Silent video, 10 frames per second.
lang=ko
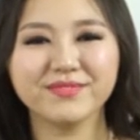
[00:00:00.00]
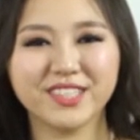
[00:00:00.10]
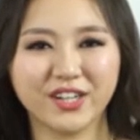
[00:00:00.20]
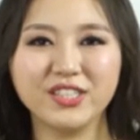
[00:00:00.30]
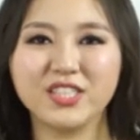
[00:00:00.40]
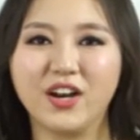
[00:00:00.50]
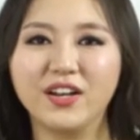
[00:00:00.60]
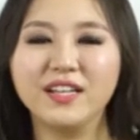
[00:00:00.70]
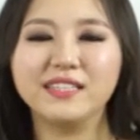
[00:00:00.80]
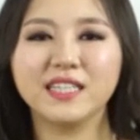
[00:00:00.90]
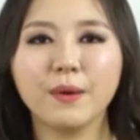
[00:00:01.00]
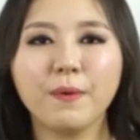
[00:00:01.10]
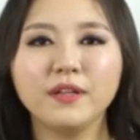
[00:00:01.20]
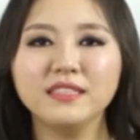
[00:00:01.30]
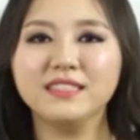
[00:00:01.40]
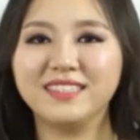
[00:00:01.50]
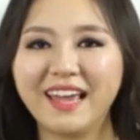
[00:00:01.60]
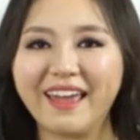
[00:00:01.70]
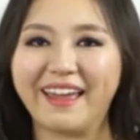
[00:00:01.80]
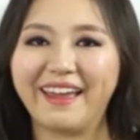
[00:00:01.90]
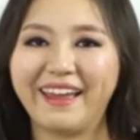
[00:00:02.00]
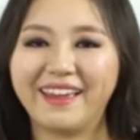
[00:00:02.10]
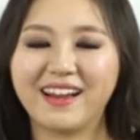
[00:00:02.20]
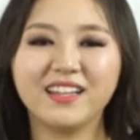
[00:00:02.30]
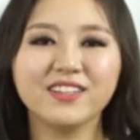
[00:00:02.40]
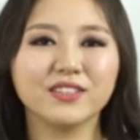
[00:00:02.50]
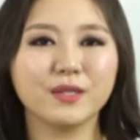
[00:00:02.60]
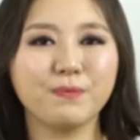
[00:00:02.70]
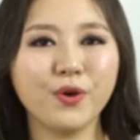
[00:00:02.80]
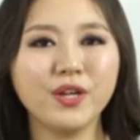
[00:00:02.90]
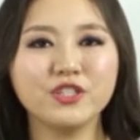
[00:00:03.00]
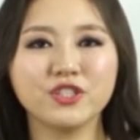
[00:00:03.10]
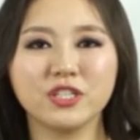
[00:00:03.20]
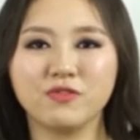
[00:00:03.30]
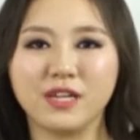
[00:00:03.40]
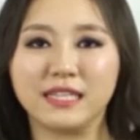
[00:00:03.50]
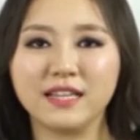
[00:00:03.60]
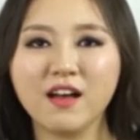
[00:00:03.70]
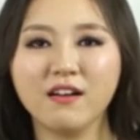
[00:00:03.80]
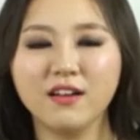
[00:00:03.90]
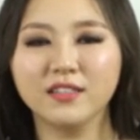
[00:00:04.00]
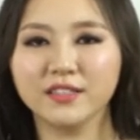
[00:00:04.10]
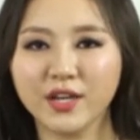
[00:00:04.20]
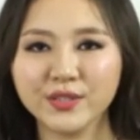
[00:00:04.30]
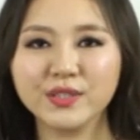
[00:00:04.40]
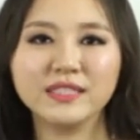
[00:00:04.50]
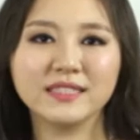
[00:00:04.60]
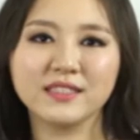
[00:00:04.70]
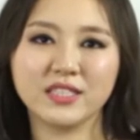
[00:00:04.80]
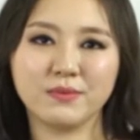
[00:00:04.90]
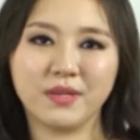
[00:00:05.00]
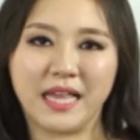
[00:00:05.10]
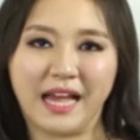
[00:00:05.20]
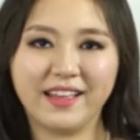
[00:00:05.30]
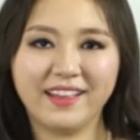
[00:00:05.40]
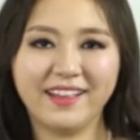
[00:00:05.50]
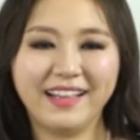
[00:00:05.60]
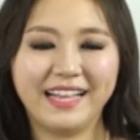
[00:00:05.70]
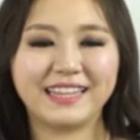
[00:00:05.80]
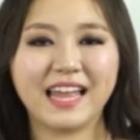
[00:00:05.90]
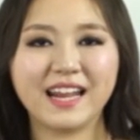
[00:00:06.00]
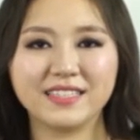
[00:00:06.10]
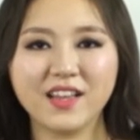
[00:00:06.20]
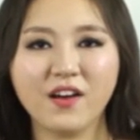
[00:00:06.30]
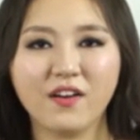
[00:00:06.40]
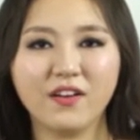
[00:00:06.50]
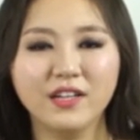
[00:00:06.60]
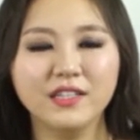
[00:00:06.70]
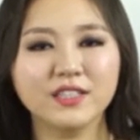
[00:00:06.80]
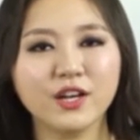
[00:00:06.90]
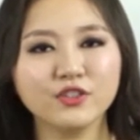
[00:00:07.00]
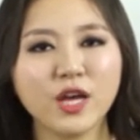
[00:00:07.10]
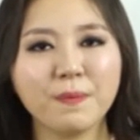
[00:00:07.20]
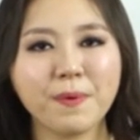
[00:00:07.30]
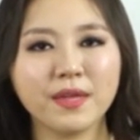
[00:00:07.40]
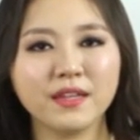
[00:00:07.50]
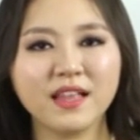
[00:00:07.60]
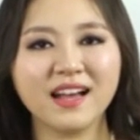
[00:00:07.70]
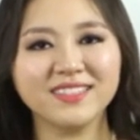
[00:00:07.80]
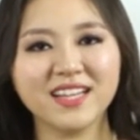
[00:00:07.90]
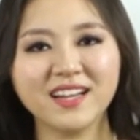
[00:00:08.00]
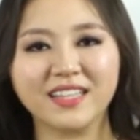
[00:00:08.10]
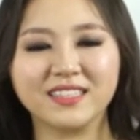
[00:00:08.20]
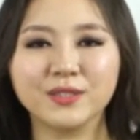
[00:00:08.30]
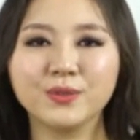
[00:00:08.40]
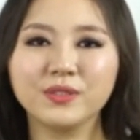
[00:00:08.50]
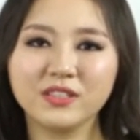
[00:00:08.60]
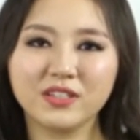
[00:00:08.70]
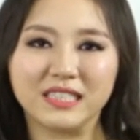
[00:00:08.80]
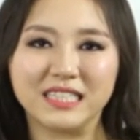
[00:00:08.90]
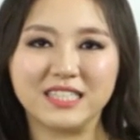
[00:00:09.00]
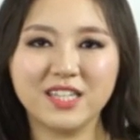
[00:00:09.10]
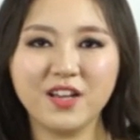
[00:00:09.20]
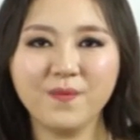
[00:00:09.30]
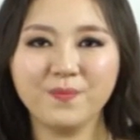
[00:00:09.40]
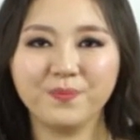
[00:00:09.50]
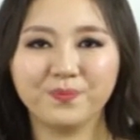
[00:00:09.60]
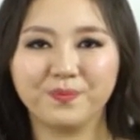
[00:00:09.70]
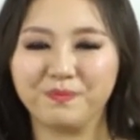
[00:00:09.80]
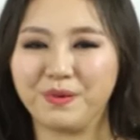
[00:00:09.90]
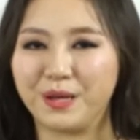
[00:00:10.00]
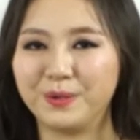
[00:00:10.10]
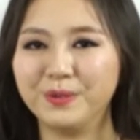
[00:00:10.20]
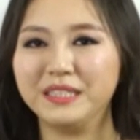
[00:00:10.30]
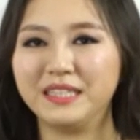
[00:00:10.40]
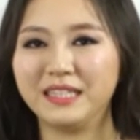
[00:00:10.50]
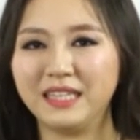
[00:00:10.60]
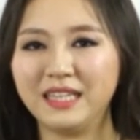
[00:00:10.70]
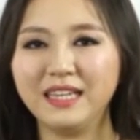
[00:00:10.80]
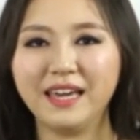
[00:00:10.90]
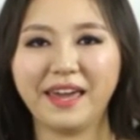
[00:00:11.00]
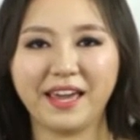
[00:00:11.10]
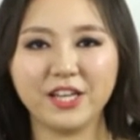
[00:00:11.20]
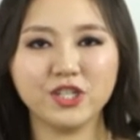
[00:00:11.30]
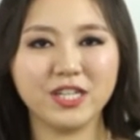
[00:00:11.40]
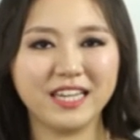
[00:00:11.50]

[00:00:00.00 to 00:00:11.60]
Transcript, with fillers: 그렇죠. 세 번째 라는 것을 표현해 주기 위해서 서술을쓴 것입니다. 따라서 서수 앞에는 항상 같이 오는 것이 있죠? 바로 e, the,